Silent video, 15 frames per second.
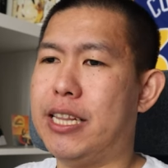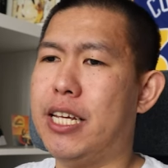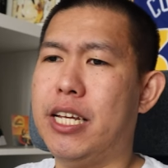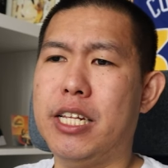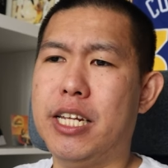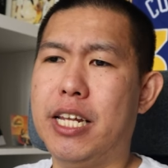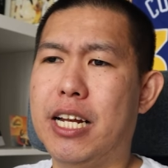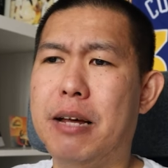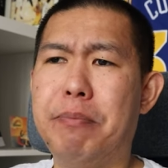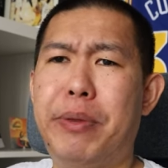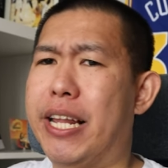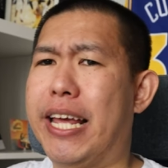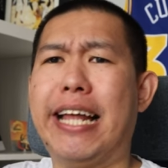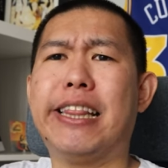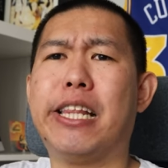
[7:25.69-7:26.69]
I think ini adalah
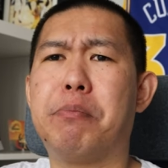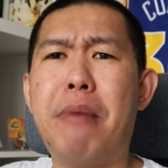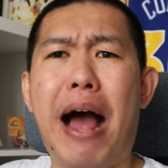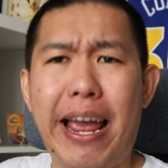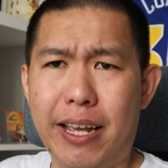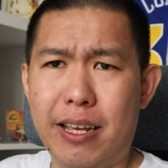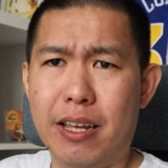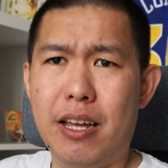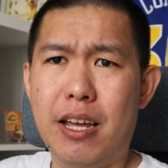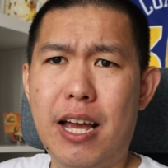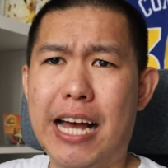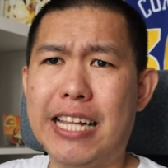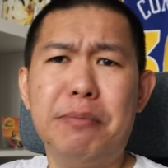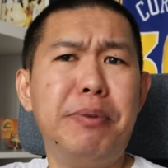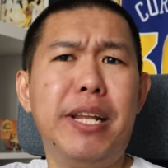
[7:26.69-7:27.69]
pilihan terbaik
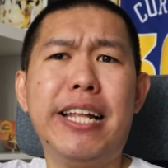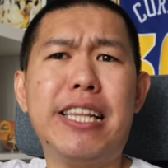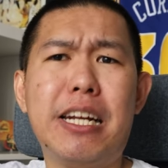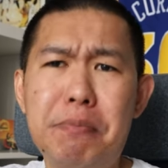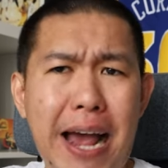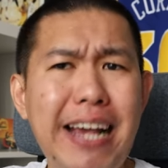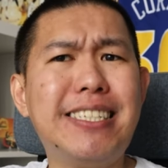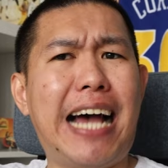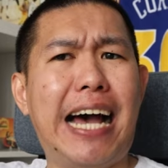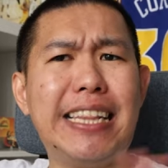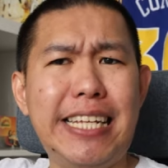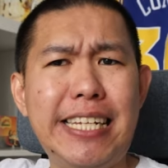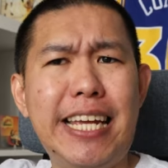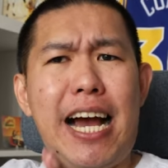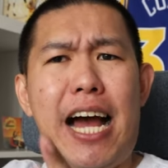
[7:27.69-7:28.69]
I think pilihan terbaik
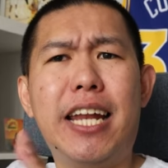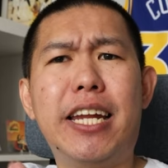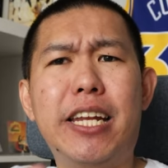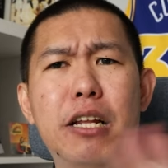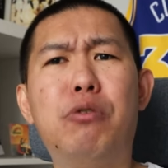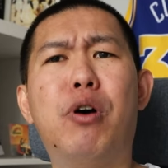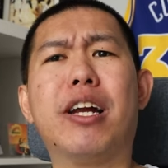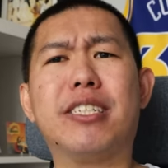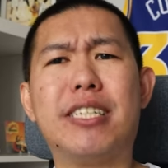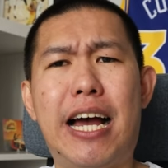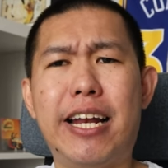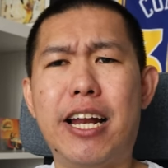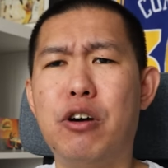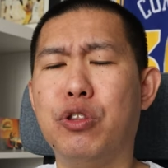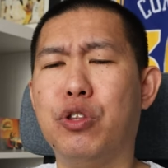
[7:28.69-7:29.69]
saat ini yang ada di luar
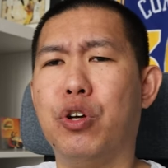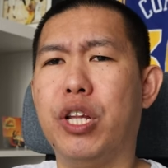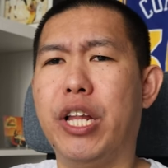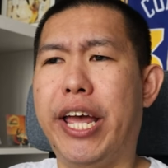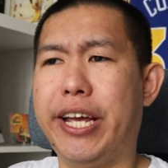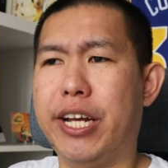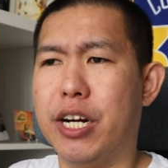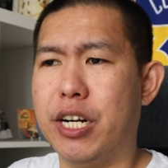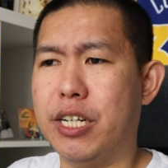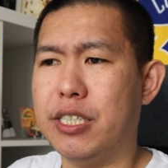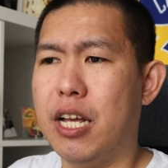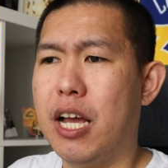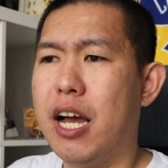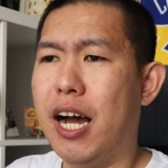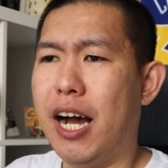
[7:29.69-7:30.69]
sana untuk
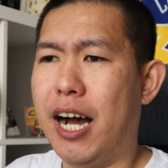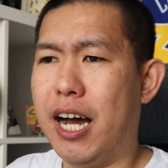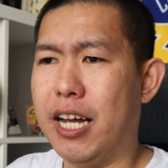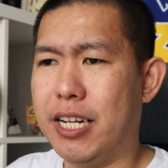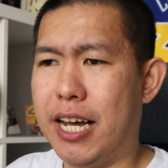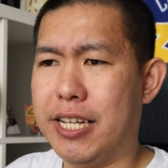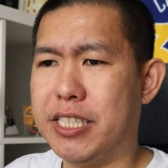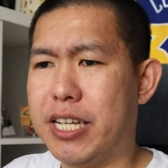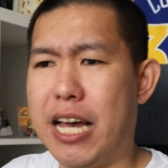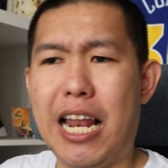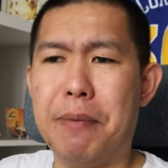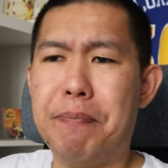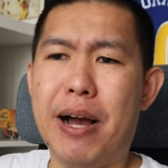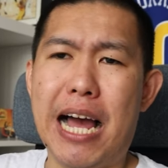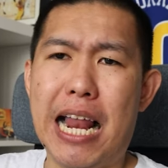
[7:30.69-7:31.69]
Lakers uh, dengan
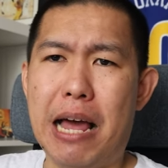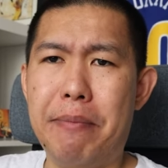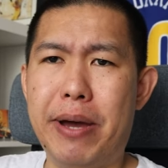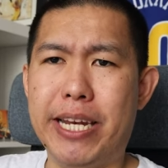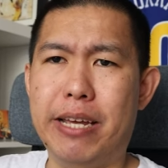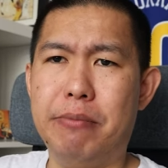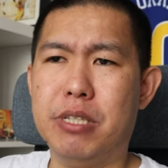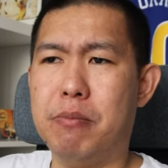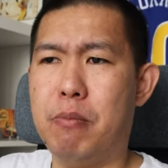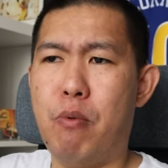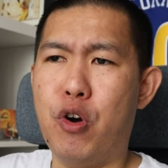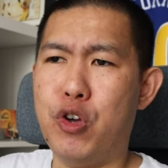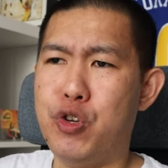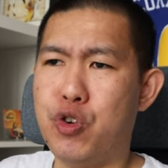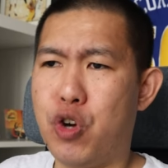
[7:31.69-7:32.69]
segala pengalamannya bisa
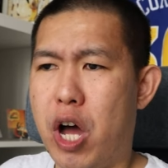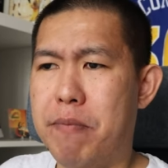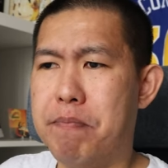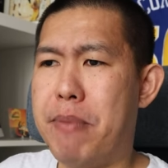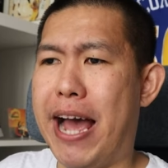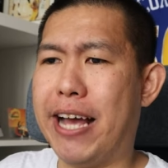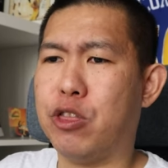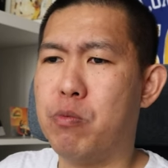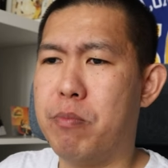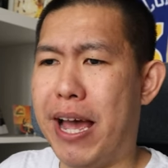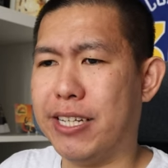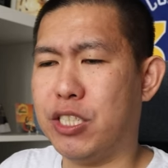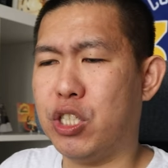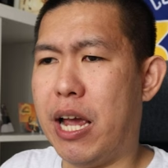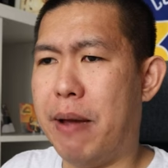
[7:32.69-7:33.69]
membawa UConn
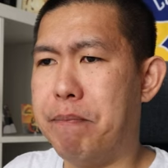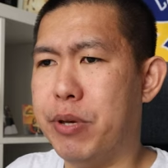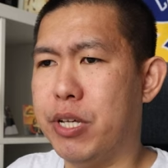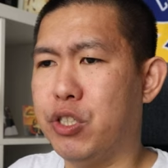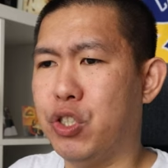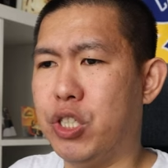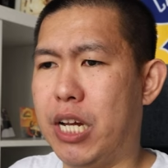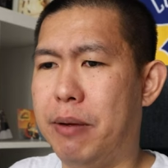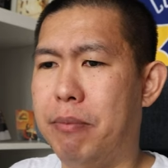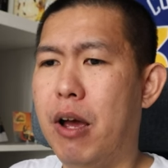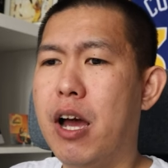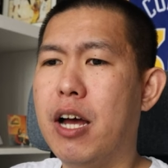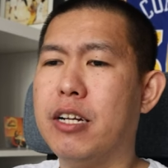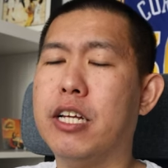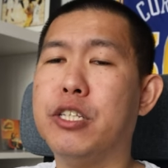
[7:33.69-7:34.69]
back-to-back championship
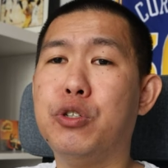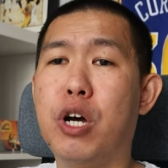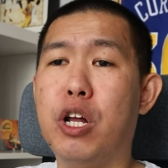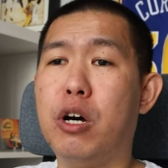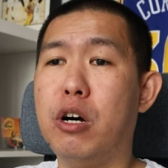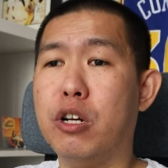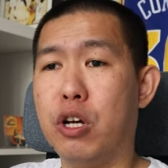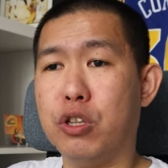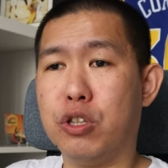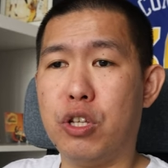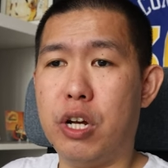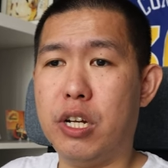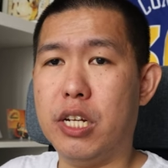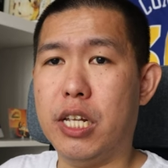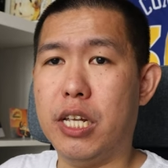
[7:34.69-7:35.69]
dan juga lo kalau
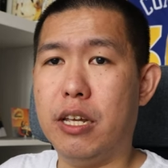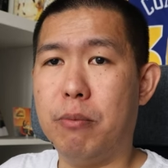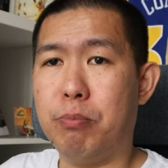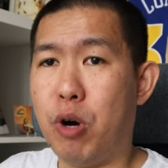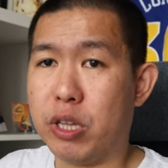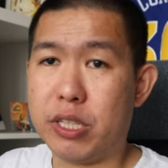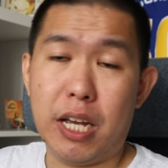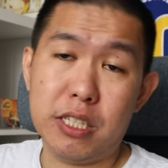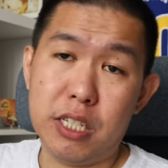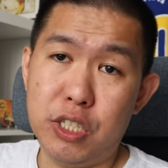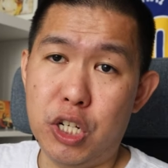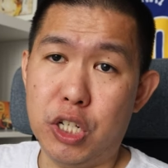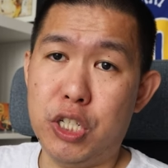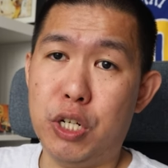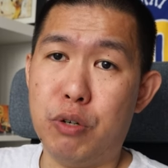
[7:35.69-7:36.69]
nonton di
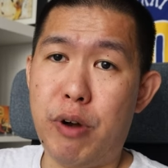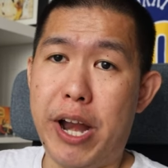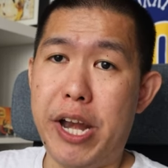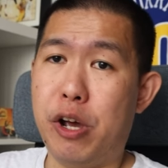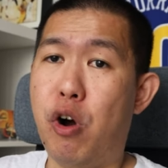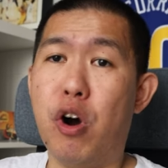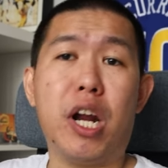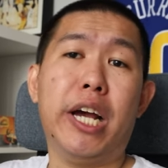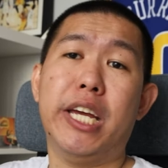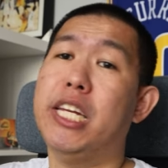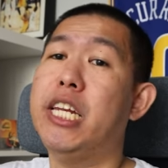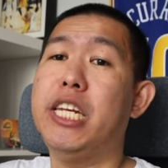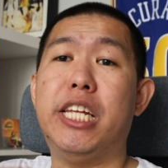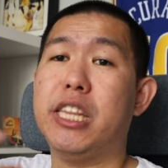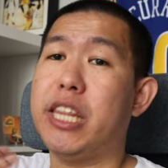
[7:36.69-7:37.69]
podcastnya JJ Redick orang
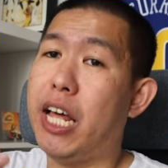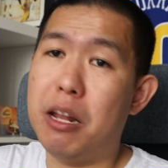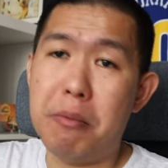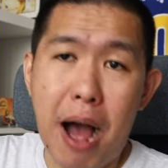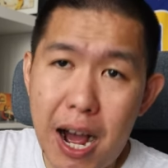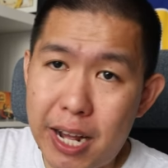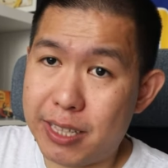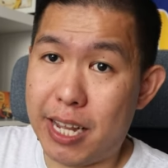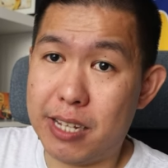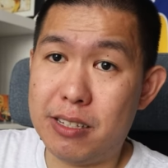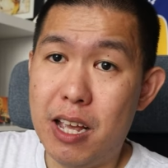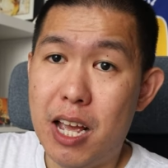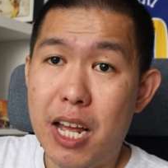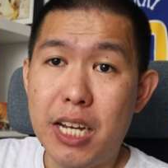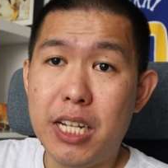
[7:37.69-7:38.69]
ini detail banget guys
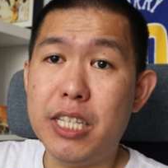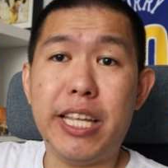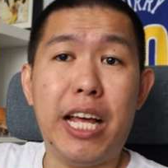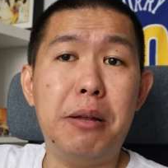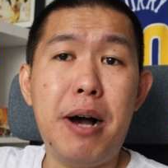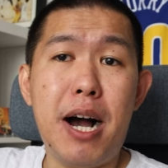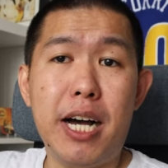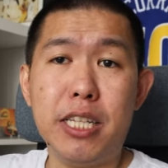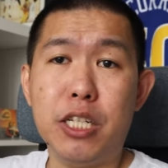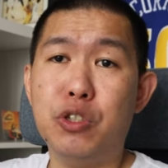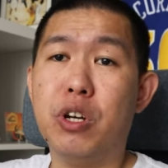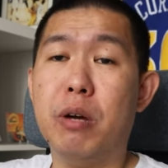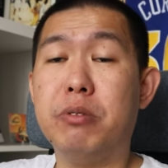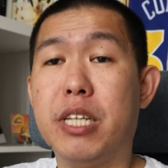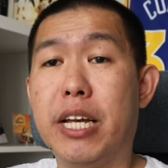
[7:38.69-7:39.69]
detail banget dan
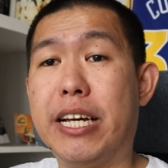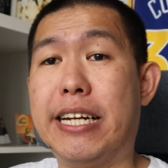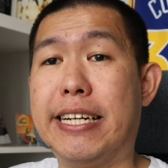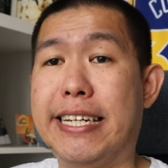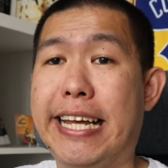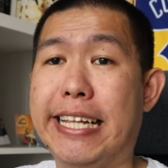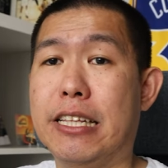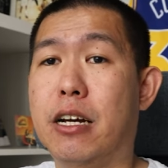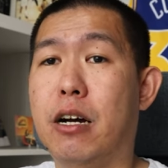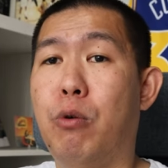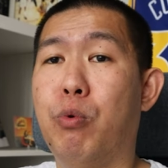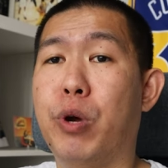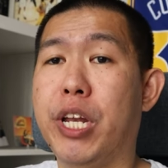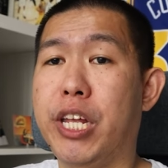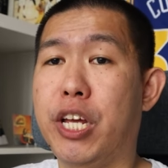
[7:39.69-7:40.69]
juga bisa create a
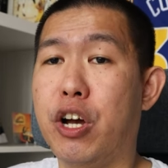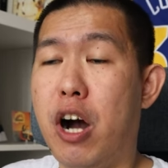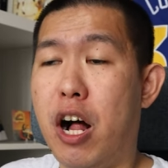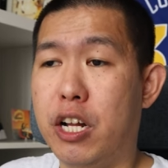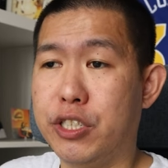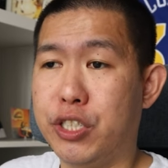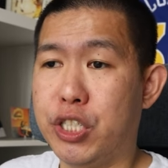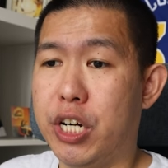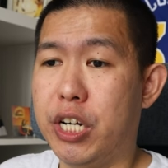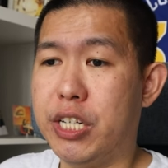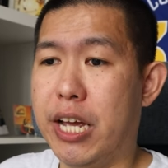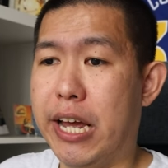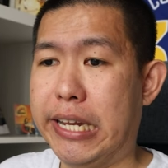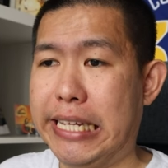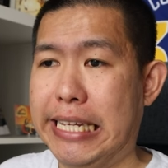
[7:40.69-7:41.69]
winning culture
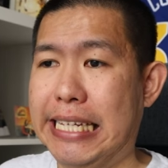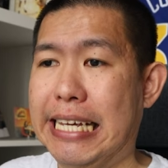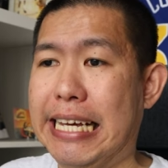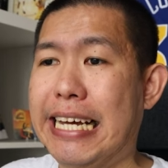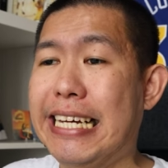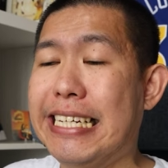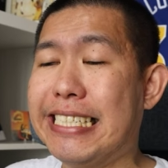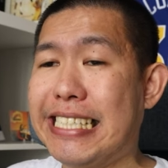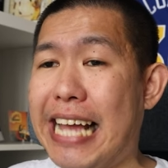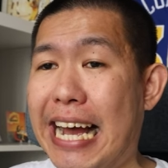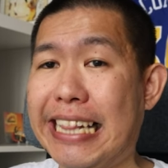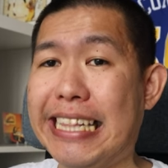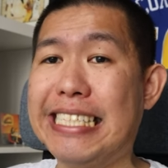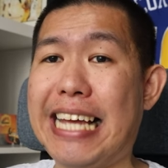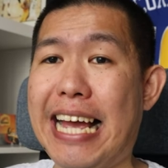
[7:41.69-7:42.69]
jadi
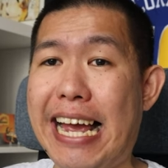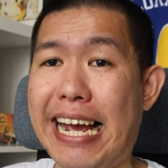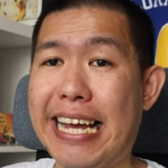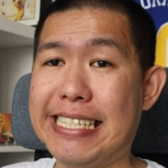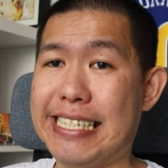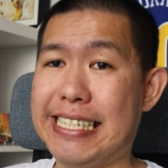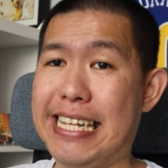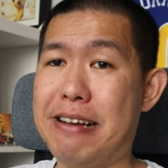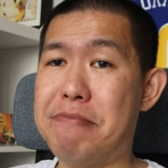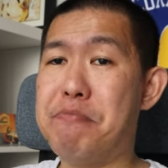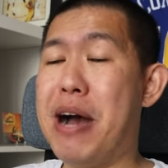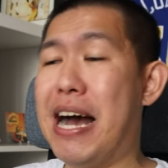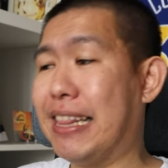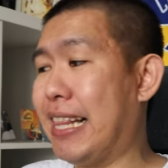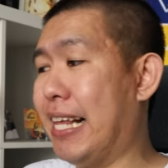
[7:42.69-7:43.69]
sangat disayangkan sih dia
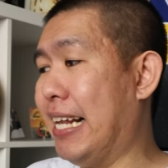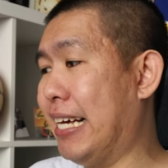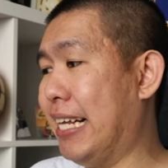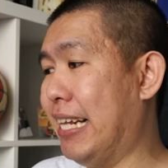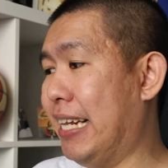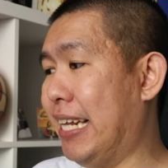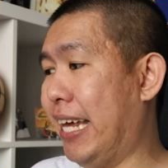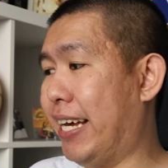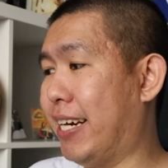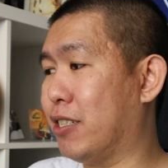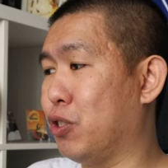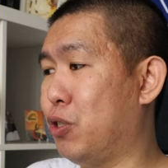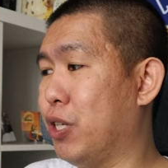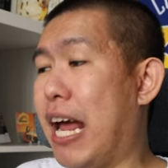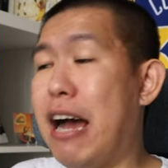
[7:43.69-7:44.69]
battle ke
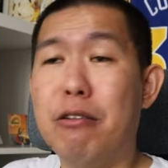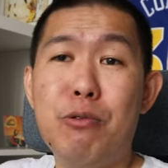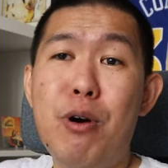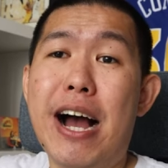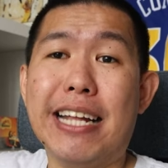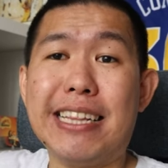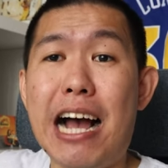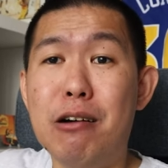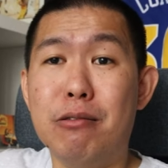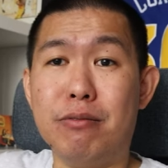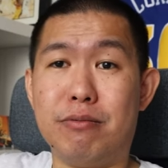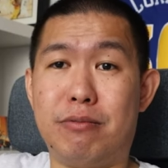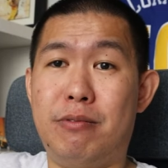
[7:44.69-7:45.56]
Lakers so now nah, gue nggak tahu